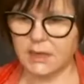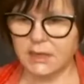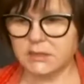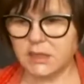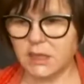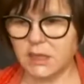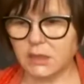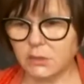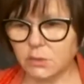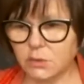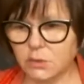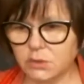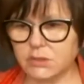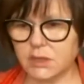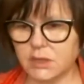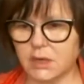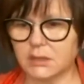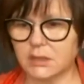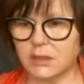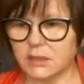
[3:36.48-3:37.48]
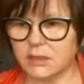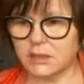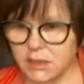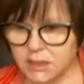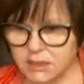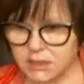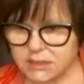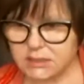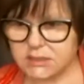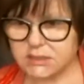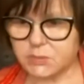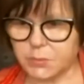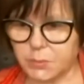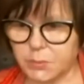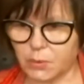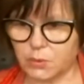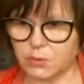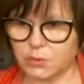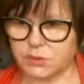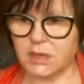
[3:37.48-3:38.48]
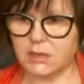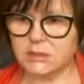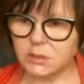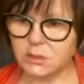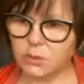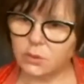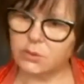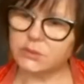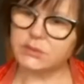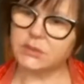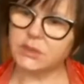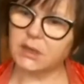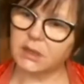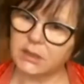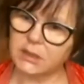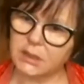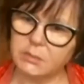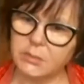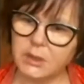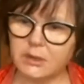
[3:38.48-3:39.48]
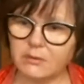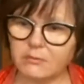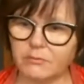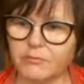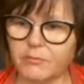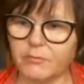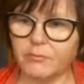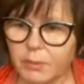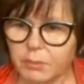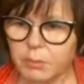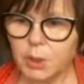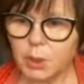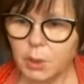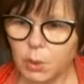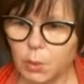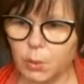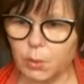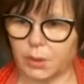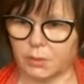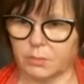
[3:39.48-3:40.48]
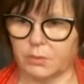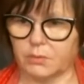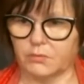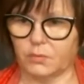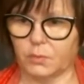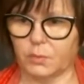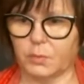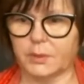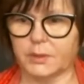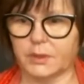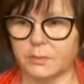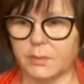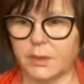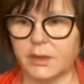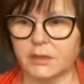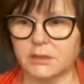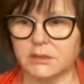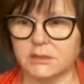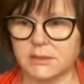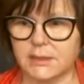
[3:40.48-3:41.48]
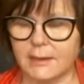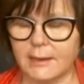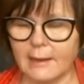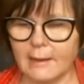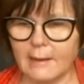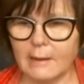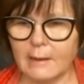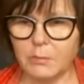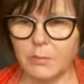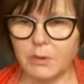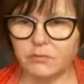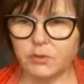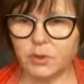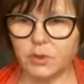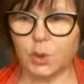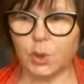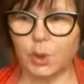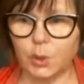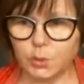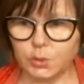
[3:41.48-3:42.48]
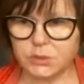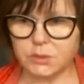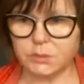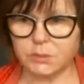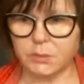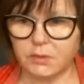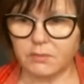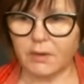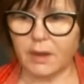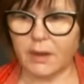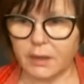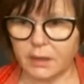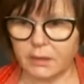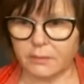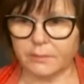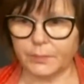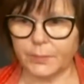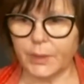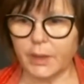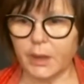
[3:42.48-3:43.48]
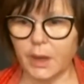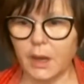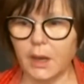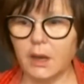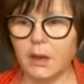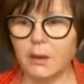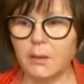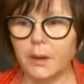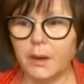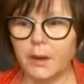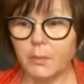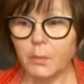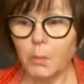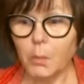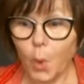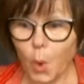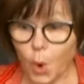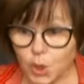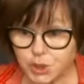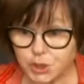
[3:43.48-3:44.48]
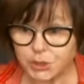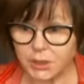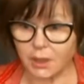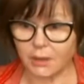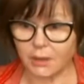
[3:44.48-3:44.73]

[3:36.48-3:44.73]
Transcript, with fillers: с одной стороны, есть спрос, а с другой стороны, мы формируем его, понимаете? Мы вдруг людям говорим, можно,